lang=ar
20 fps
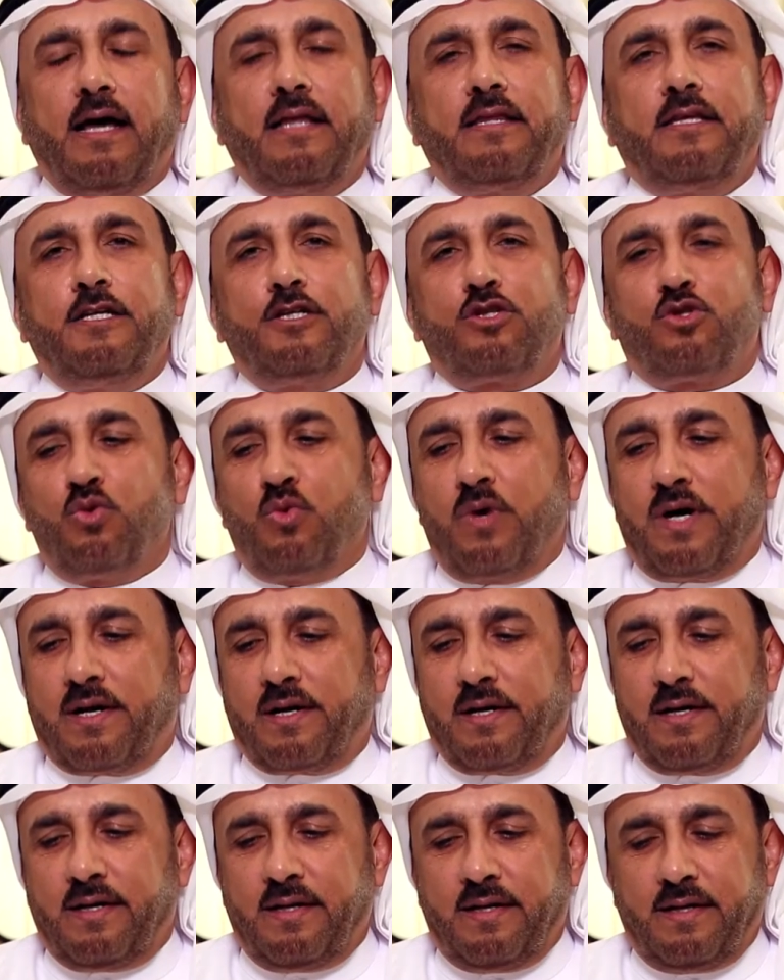هذه
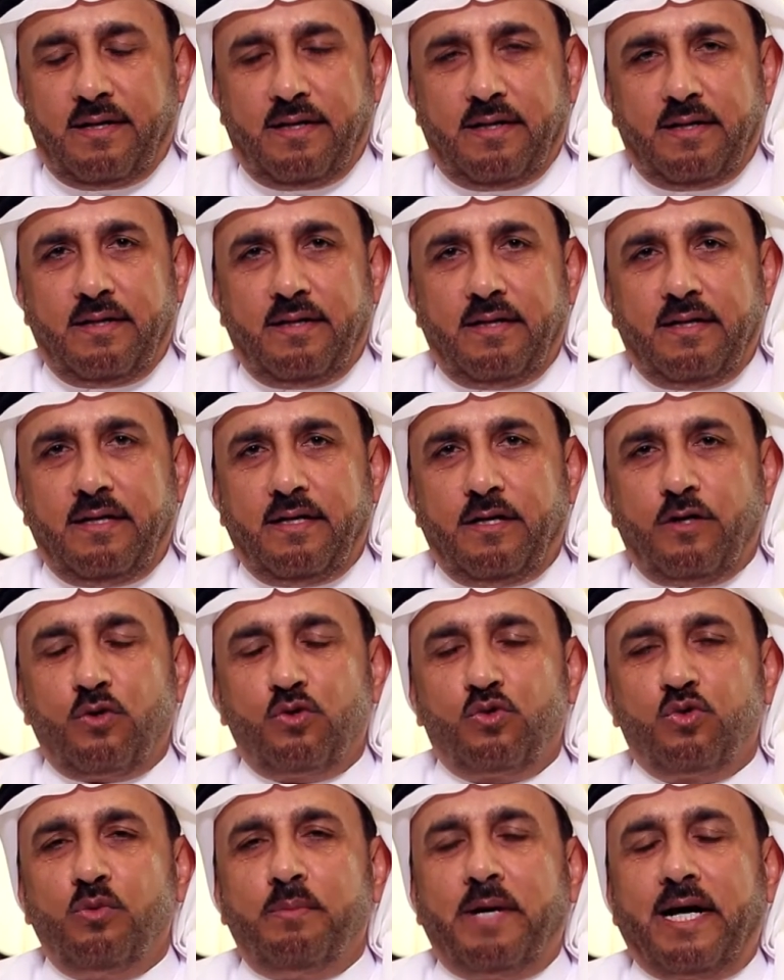صور
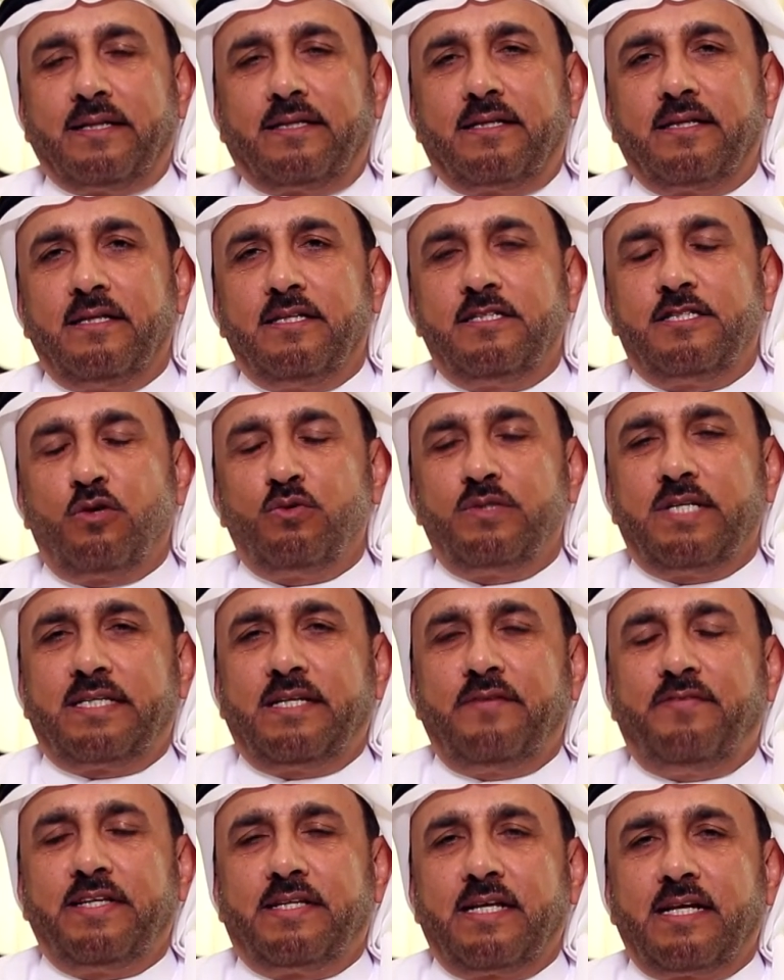لرسومات
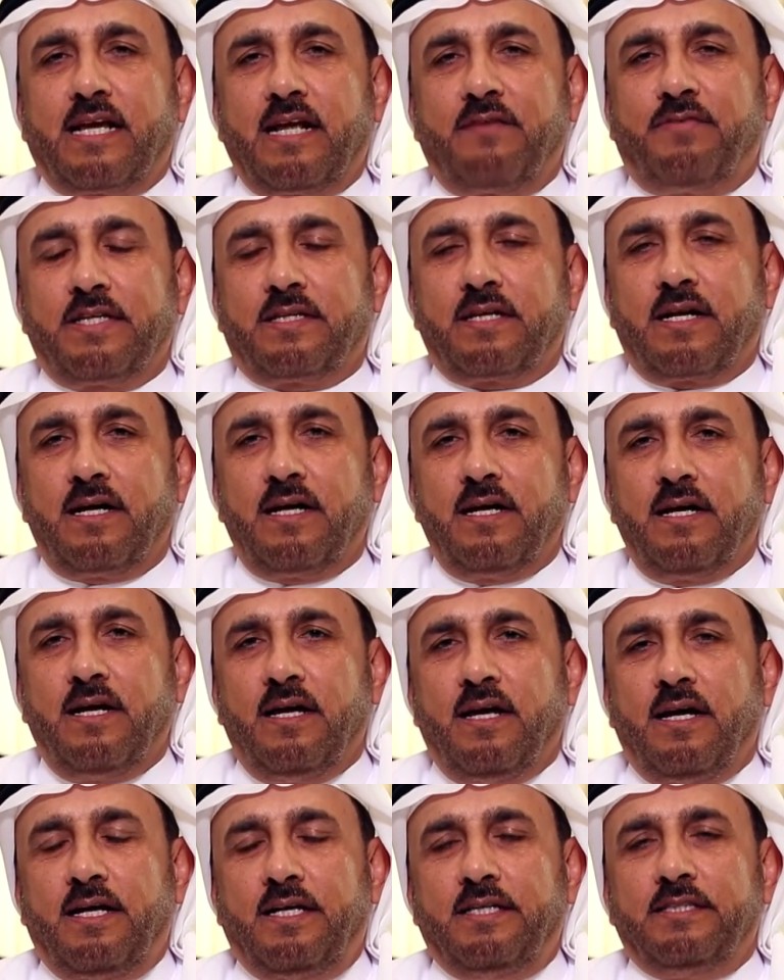لزوجتي في تلك الفترة
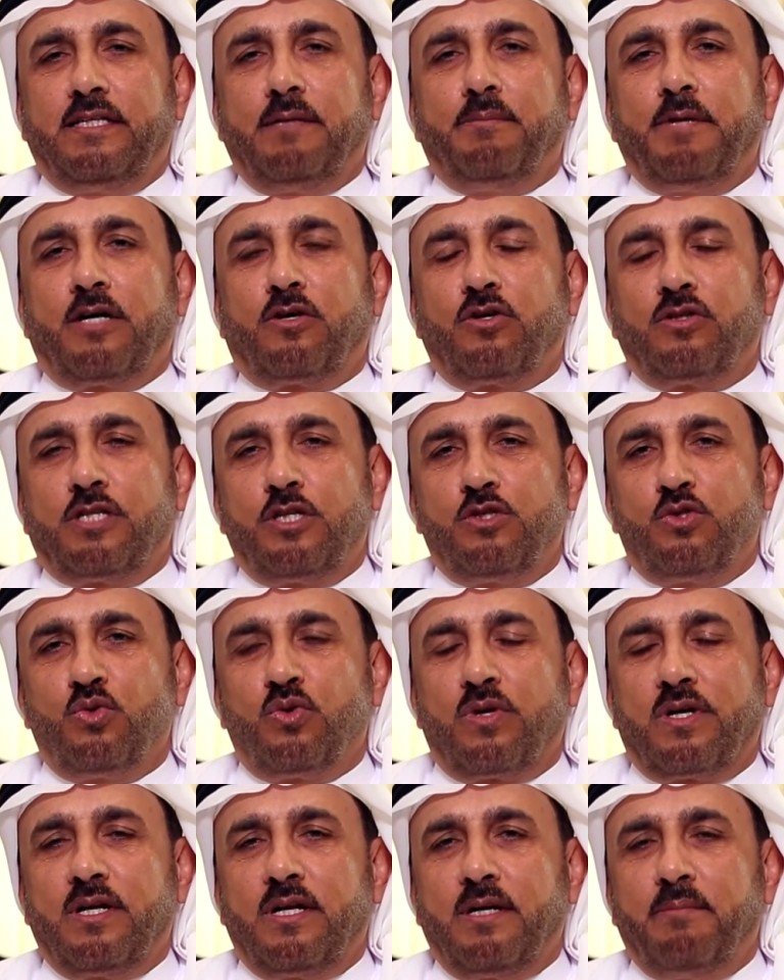عندما كنت
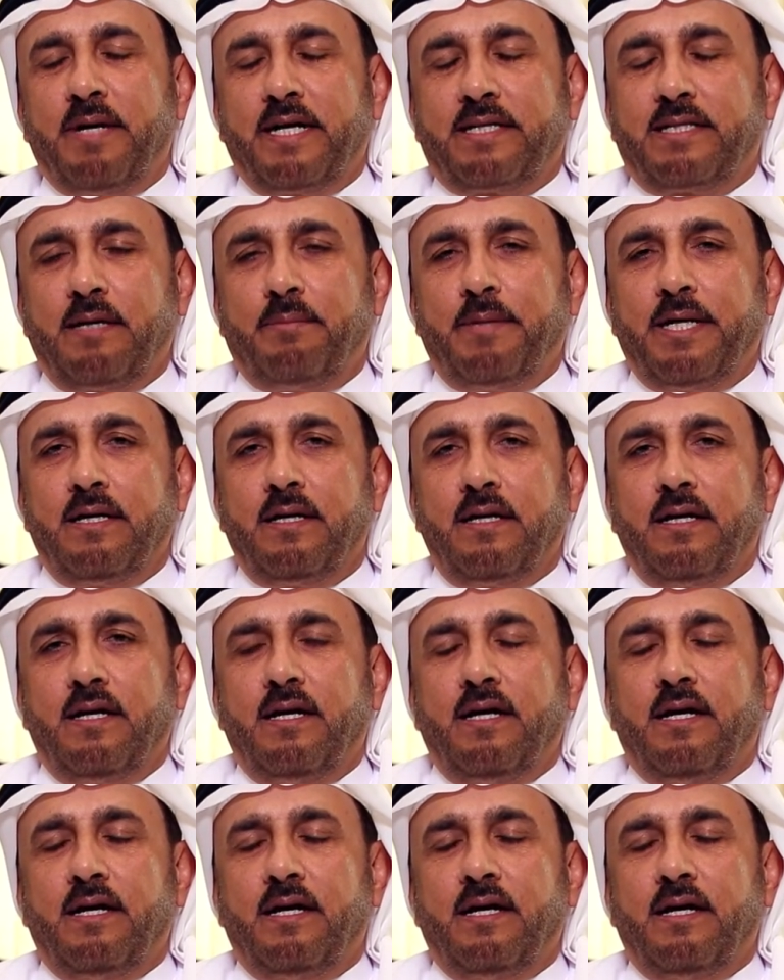أزور المكتبة